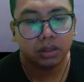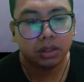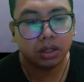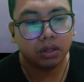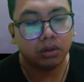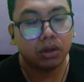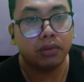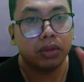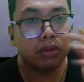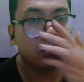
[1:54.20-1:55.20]
nah itu ada
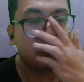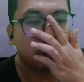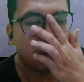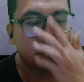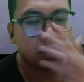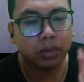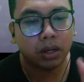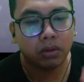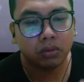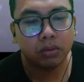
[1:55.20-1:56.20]
fitur Lokapala
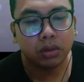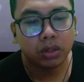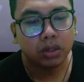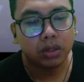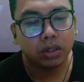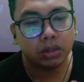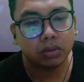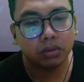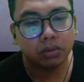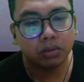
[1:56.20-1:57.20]
terbaru
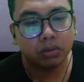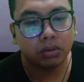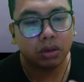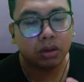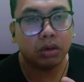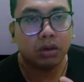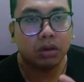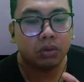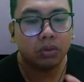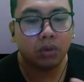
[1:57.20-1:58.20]
itu
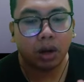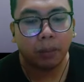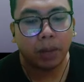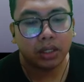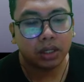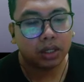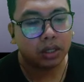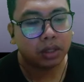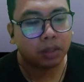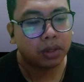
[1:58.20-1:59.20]
uh, untuk kedepannya
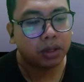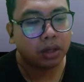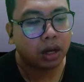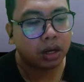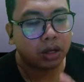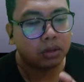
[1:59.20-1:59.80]
ya tapi karena